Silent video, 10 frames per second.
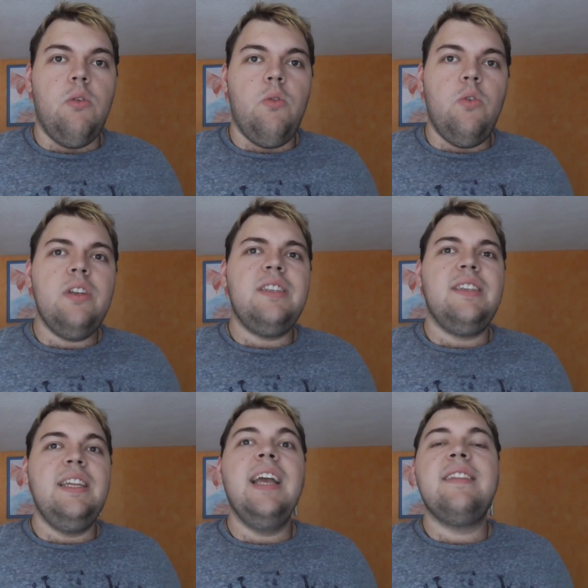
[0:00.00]

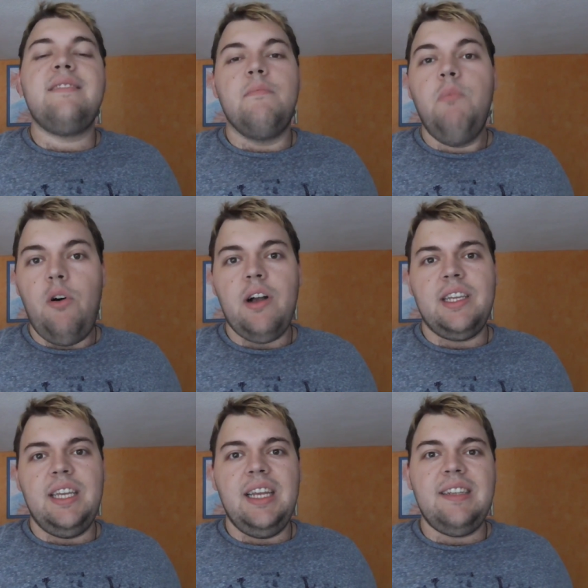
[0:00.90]
Und jetzt
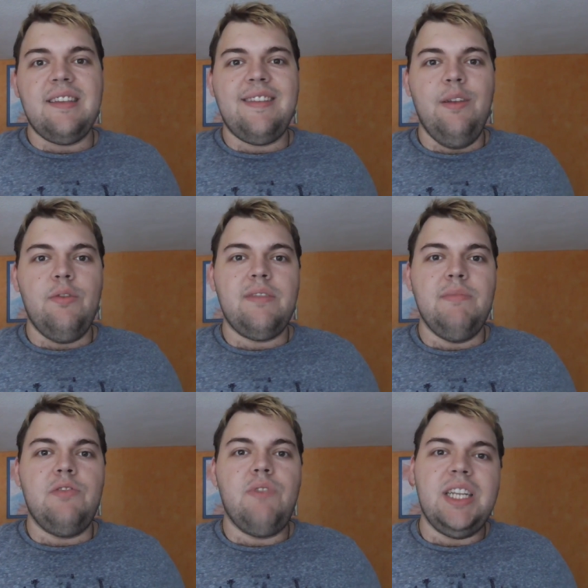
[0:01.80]
morgen geht das los
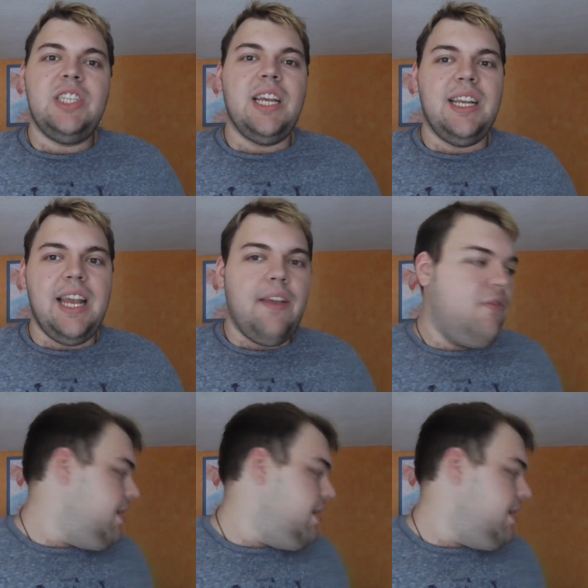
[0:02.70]
mit Ratchet Clank